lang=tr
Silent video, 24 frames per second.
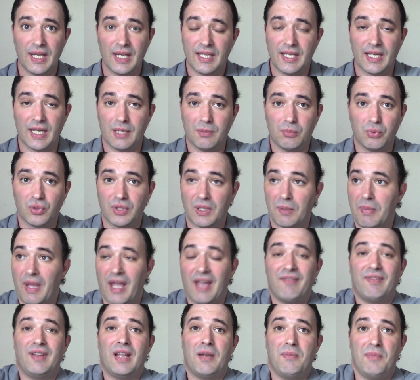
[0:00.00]
Yani bunda
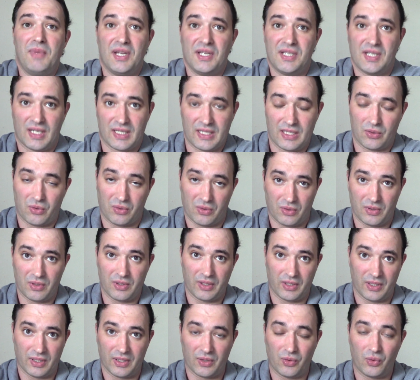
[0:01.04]
evlenmeyecekler
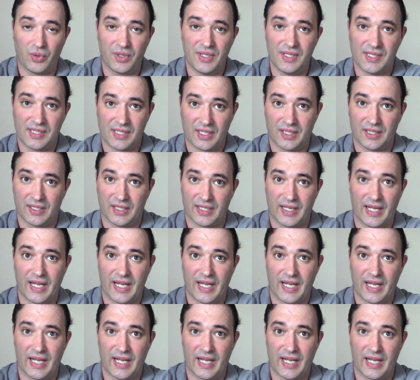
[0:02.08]
e, o insanlar.